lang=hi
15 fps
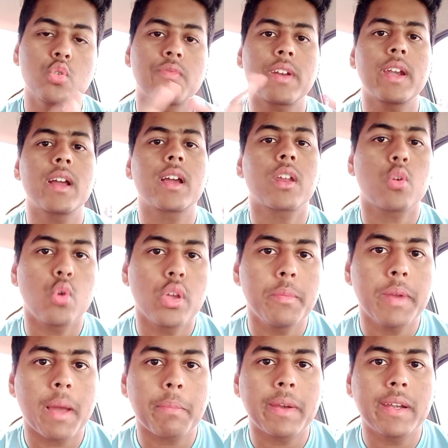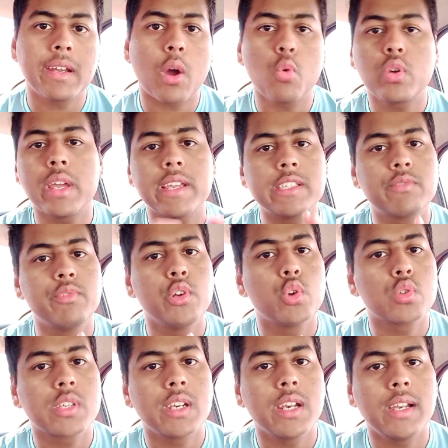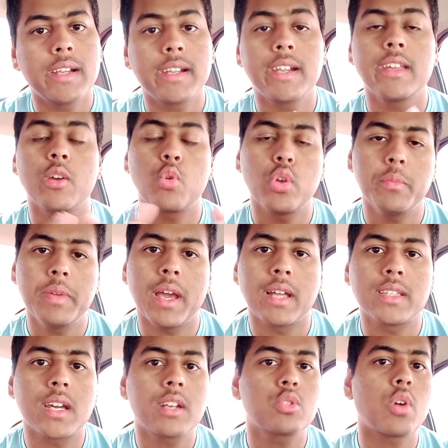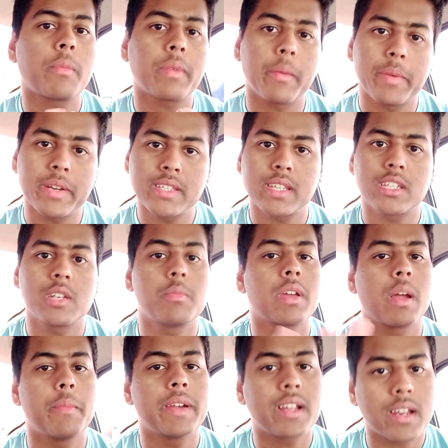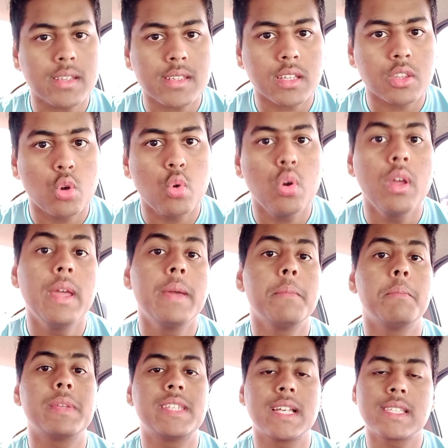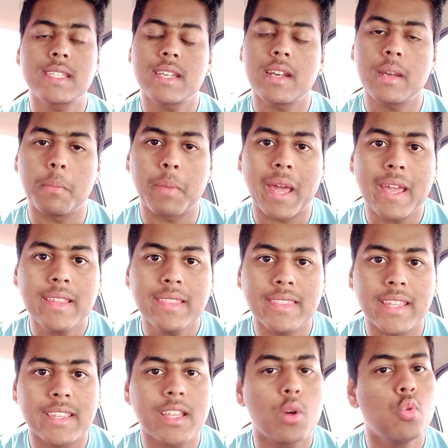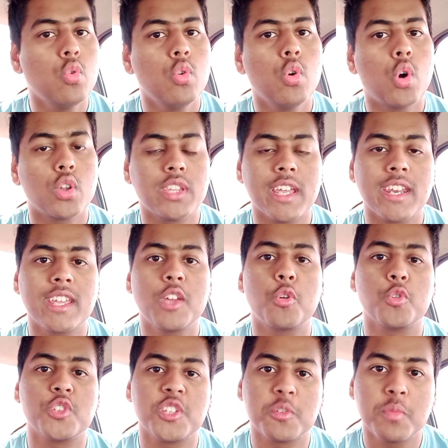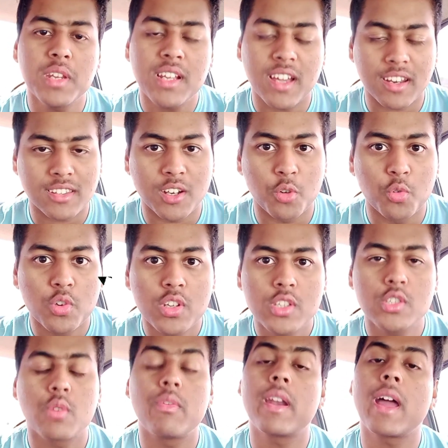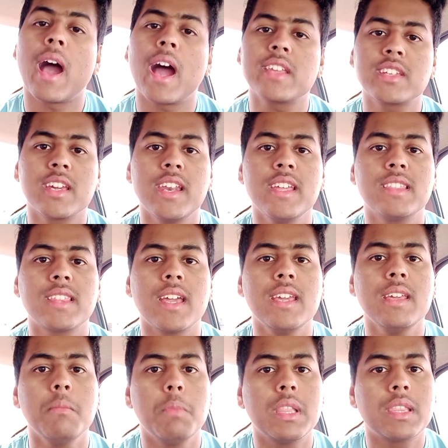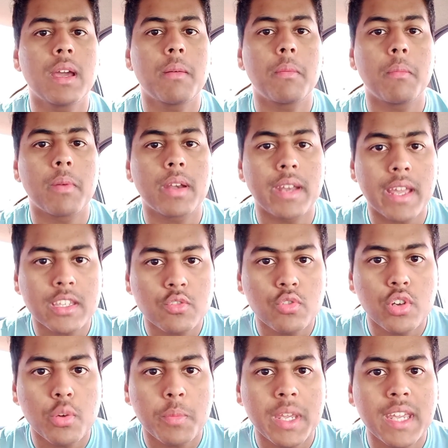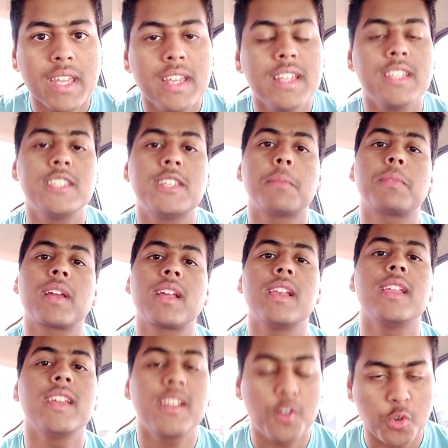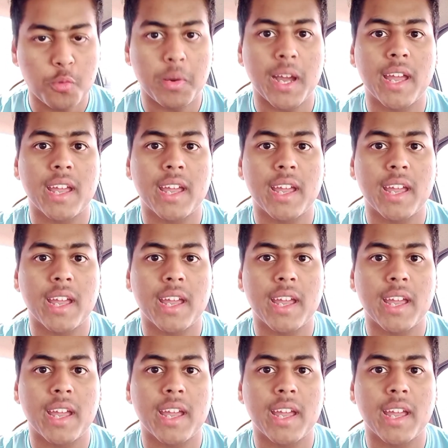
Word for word: सो so फ्रेंड अगर कोई भी आपके डाउट है इस वीडियो से रिलेटेड या कोई भी अदर तो आप कमेंट सेक्शन में कमेंट कर सकते हो मैं जल्द से जल्द रिप्लाई देता हूँ और देने की कोशिश भी करता हूँ सो so फ्रेंड आज के लिए इतना ही मिलते हैं आप नेक्स्ट वीडियो में जब तक के लिए गुड